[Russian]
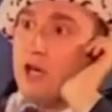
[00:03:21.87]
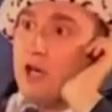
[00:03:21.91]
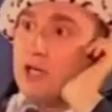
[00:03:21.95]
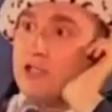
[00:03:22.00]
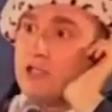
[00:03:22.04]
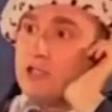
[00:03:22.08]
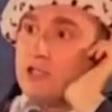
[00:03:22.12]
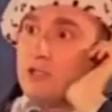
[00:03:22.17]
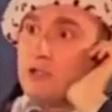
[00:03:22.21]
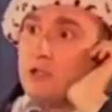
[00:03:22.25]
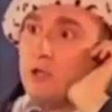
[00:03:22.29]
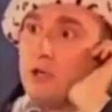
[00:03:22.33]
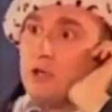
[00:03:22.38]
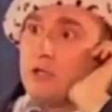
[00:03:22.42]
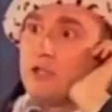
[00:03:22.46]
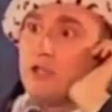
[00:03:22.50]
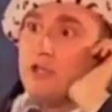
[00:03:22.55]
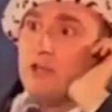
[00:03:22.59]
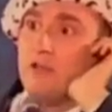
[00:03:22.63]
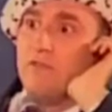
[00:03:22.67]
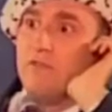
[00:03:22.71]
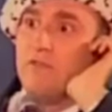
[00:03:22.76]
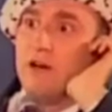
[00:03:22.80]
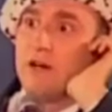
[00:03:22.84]

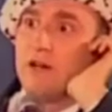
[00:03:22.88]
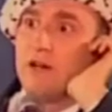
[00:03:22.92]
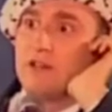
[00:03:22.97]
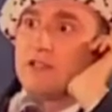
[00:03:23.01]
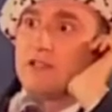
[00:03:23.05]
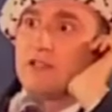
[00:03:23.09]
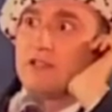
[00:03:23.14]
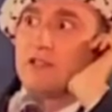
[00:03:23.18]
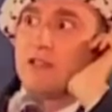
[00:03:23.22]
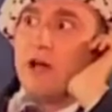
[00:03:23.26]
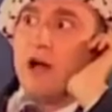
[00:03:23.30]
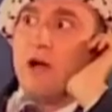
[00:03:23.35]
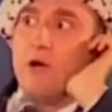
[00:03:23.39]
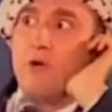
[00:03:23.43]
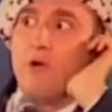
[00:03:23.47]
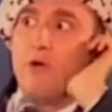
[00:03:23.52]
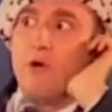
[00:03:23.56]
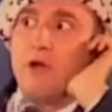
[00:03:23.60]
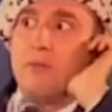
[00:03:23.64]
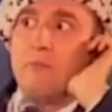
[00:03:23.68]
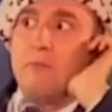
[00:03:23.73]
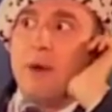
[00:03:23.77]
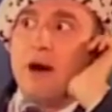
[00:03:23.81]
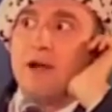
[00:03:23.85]
растет, и вырос
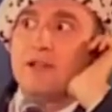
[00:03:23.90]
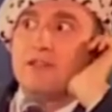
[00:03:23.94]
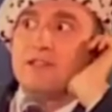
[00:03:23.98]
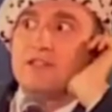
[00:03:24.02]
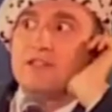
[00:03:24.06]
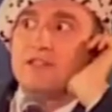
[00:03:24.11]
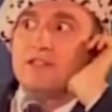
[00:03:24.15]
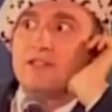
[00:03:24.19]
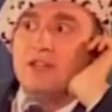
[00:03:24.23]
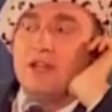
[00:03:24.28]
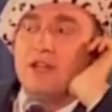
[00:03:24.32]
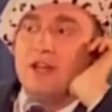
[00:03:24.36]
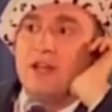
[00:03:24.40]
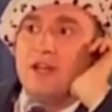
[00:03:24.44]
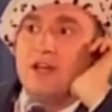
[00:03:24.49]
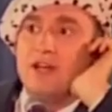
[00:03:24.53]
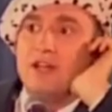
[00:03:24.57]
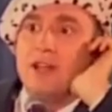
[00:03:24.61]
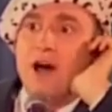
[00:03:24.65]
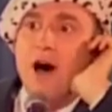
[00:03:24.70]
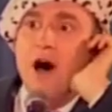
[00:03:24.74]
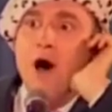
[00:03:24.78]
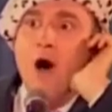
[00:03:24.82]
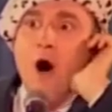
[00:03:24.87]
такой
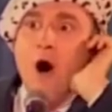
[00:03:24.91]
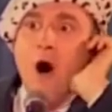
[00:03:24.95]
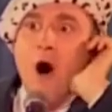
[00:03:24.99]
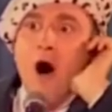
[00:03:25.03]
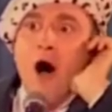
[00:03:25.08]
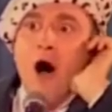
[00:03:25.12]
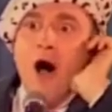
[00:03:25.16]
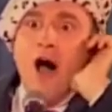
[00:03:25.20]
монстрила.